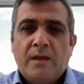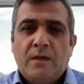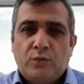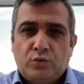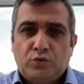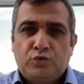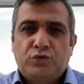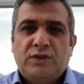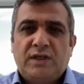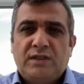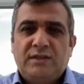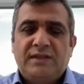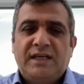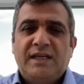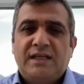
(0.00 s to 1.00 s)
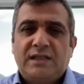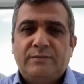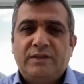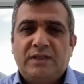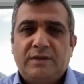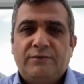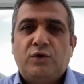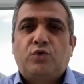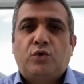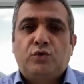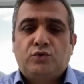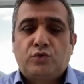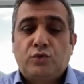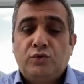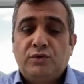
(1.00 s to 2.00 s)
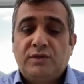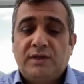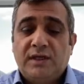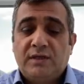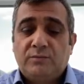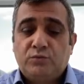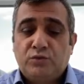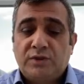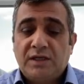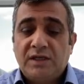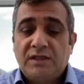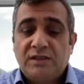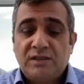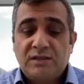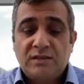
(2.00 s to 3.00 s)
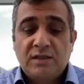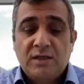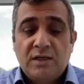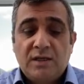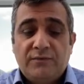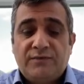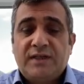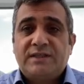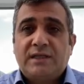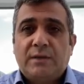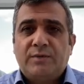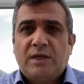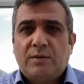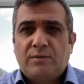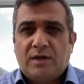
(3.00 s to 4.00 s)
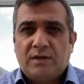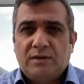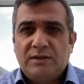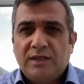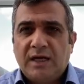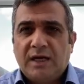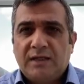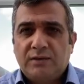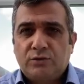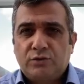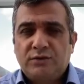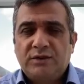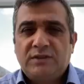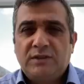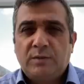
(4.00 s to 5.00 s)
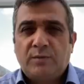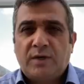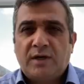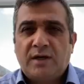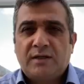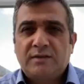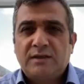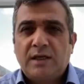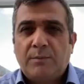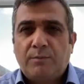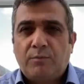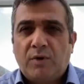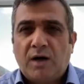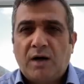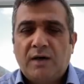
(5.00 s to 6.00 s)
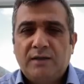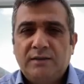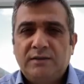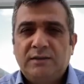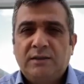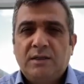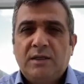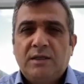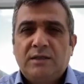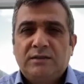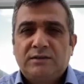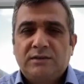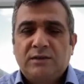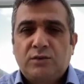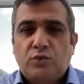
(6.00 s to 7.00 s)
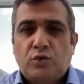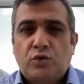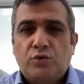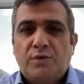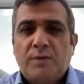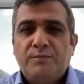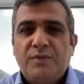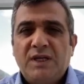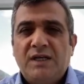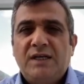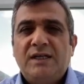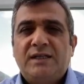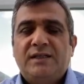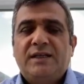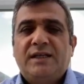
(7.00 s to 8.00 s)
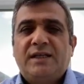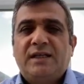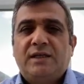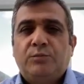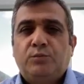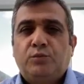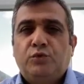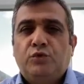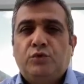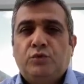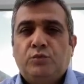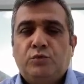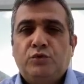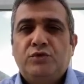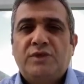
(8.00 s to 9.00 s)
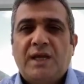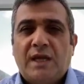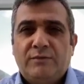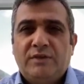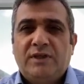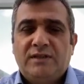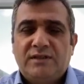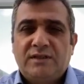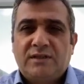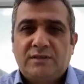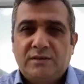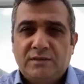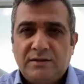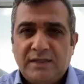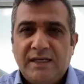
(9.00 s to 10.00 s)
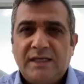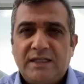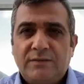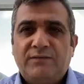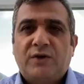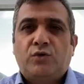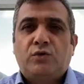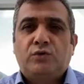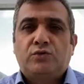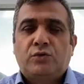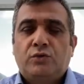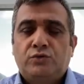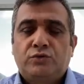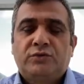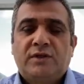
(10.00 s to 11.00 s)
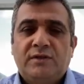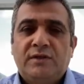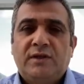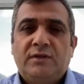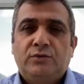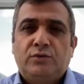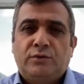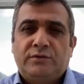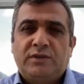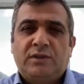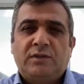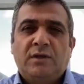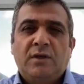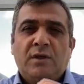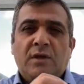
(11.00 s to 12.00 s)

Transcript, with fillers: Rusya'nın denetiminde ve kontrolünde, bu da ilginç, FSB'ye bağlı yani Rus istihbaratına bağlı sınır koruma birlikleri bu, bunu temin edecek. Denetim ve kontrol Rusların elinde olacak.